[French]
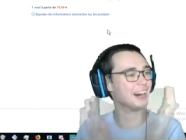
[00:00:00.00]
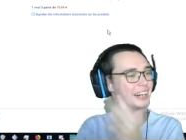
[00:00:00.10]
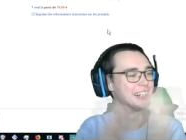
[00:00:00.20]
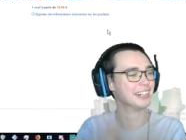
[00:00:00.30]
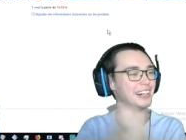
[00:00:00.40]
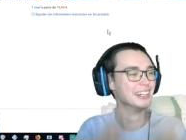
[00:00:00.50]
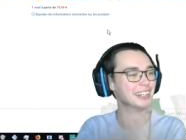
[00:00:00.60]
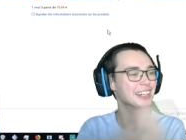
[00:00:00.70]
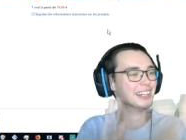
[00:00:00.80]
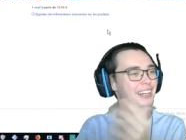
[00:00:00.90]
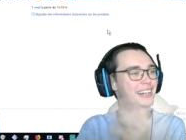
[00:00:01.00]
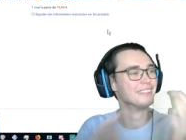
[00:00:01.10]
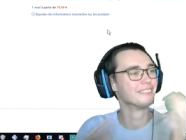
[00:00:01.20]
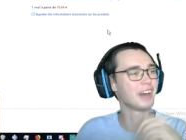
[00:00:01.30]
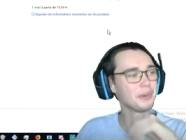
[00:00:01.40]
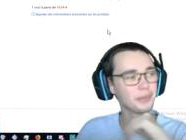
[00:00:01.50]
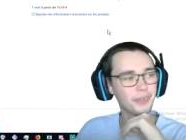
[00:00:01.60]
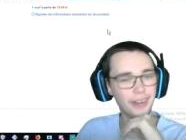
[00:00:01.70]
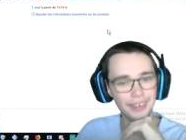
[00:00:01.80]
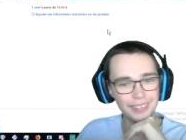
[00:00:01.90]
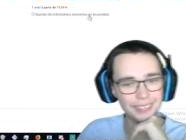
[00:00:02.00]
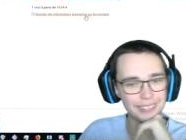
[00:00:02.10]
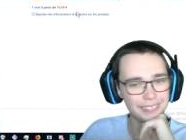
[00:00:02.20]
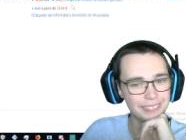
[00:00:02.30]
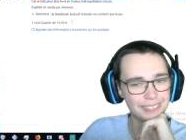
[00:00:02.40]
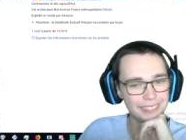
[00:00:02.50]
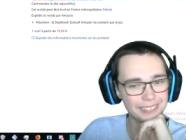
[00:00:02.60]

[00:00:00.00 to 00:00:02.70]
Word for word: hein. Bravo, ah, bah, hein Heureusement que j'avais